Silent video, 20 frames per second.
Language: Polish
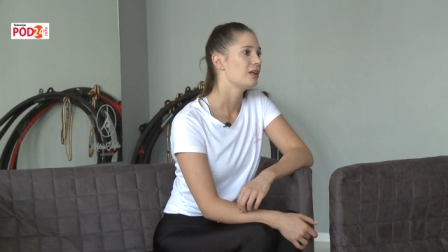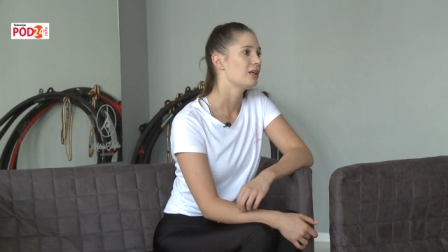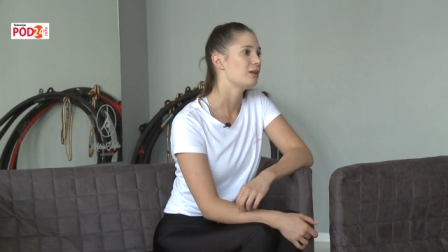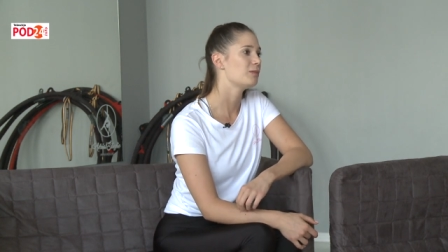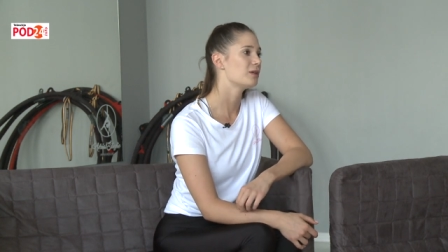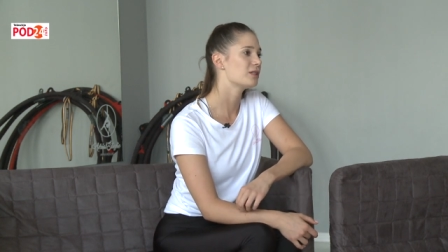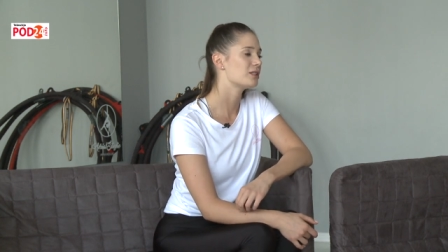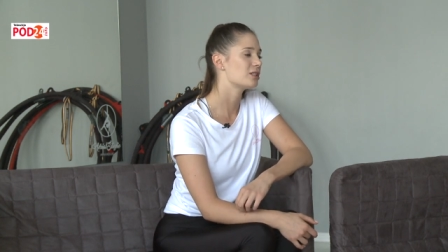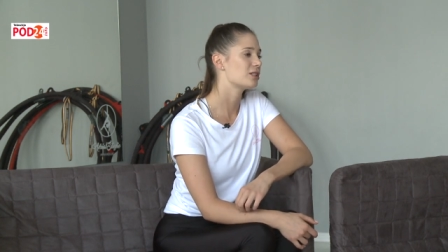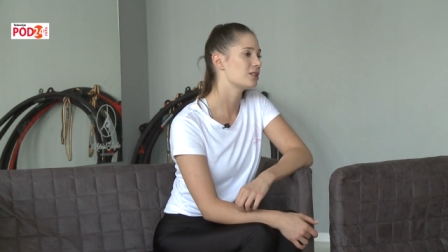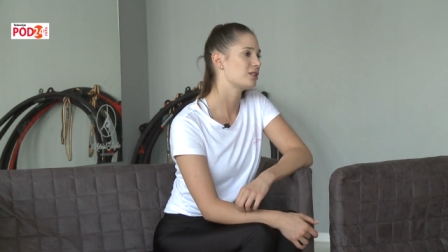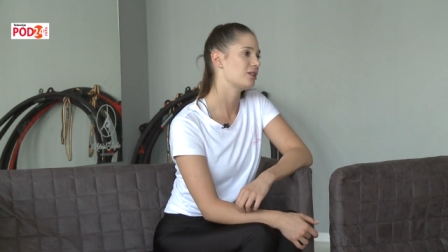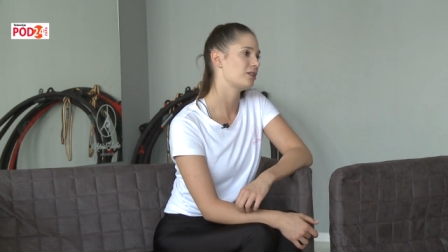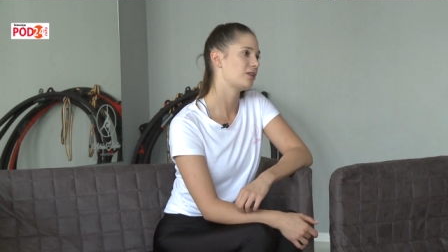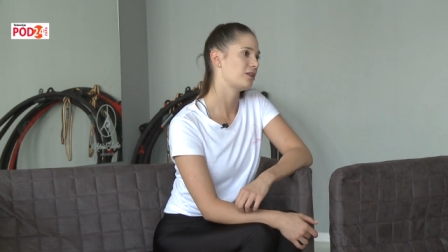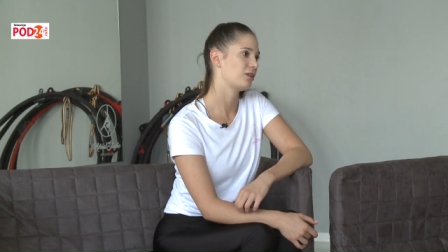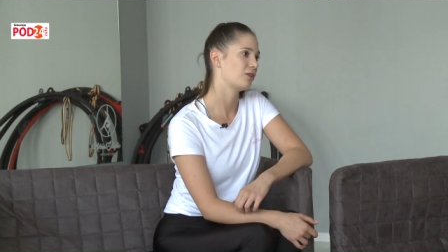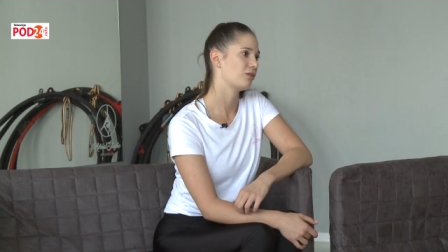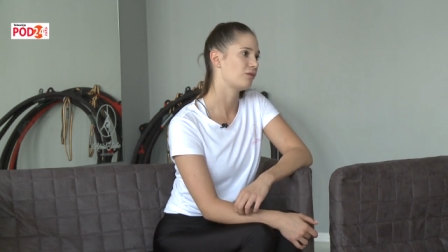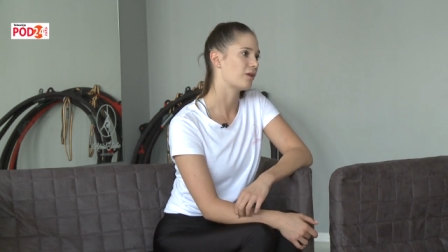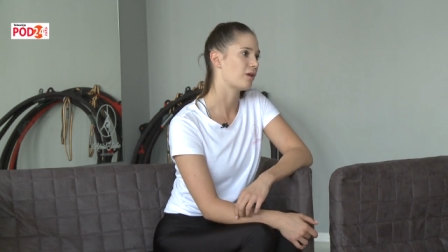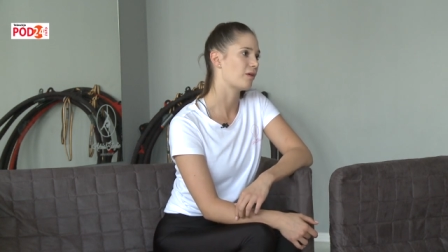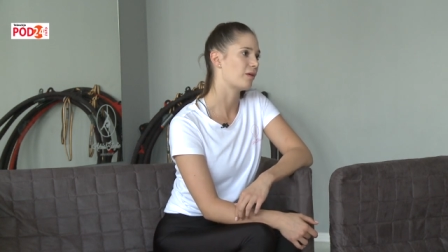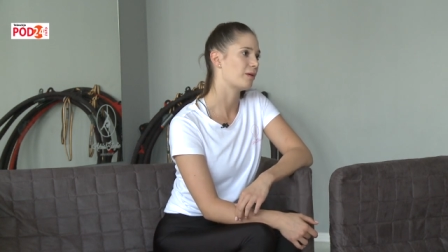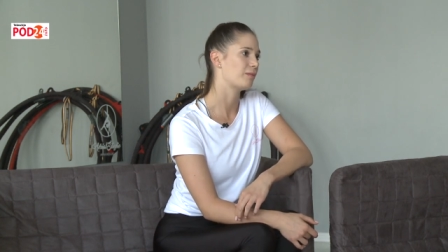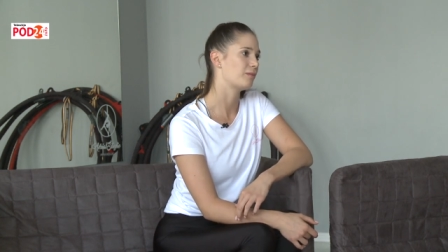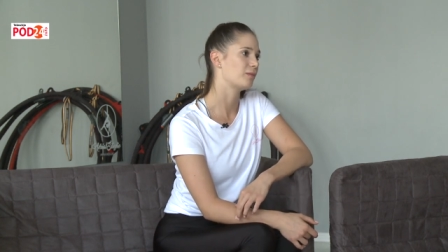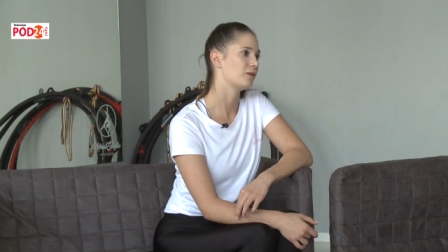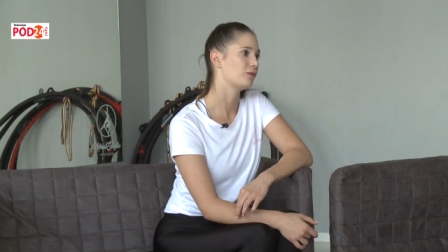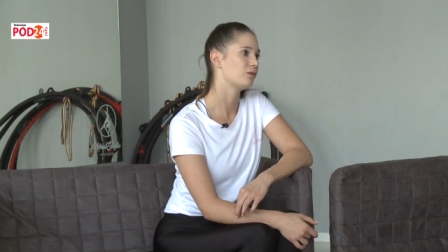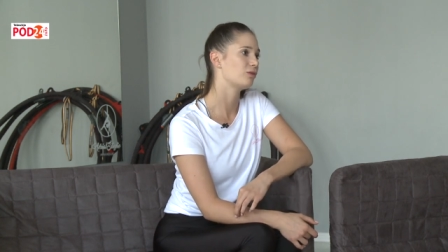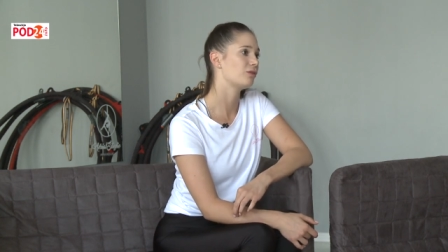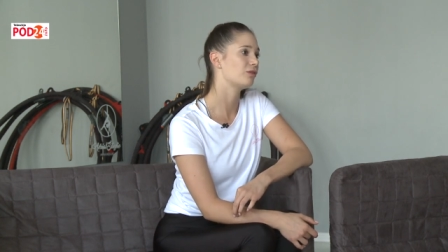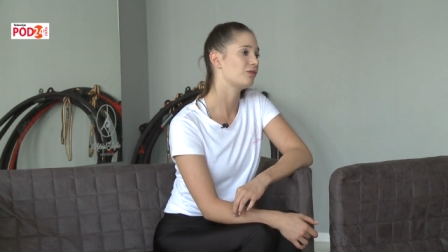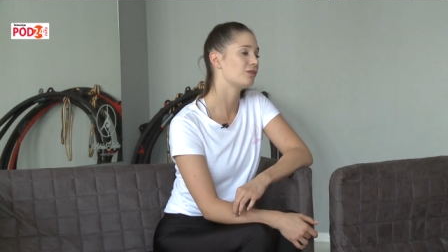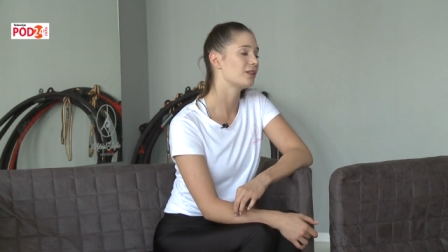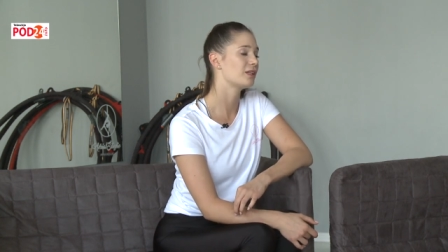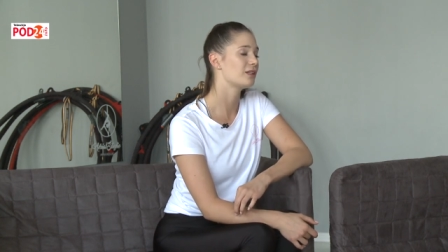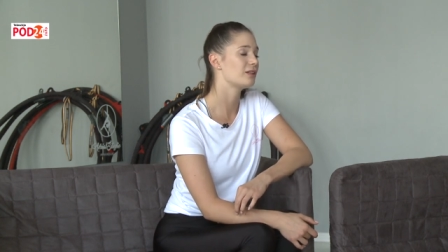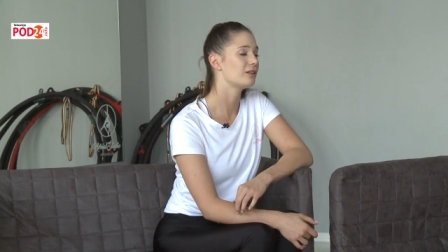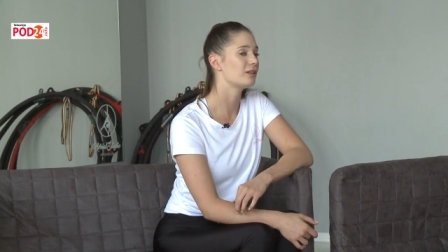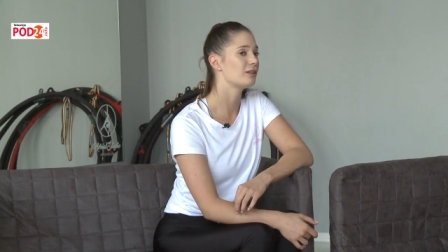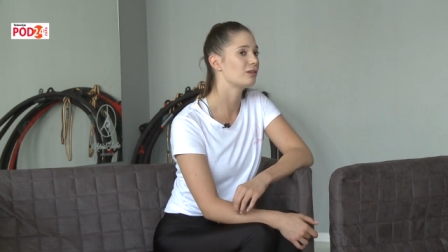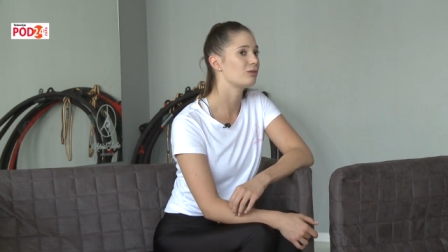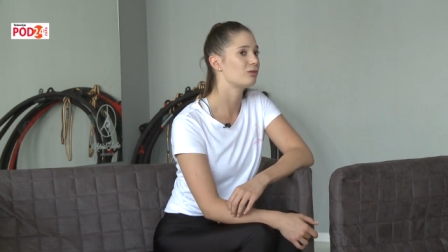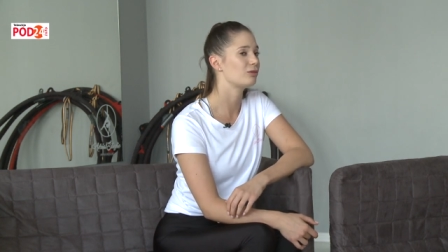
i w międzyczasie trenowałam. Wtedy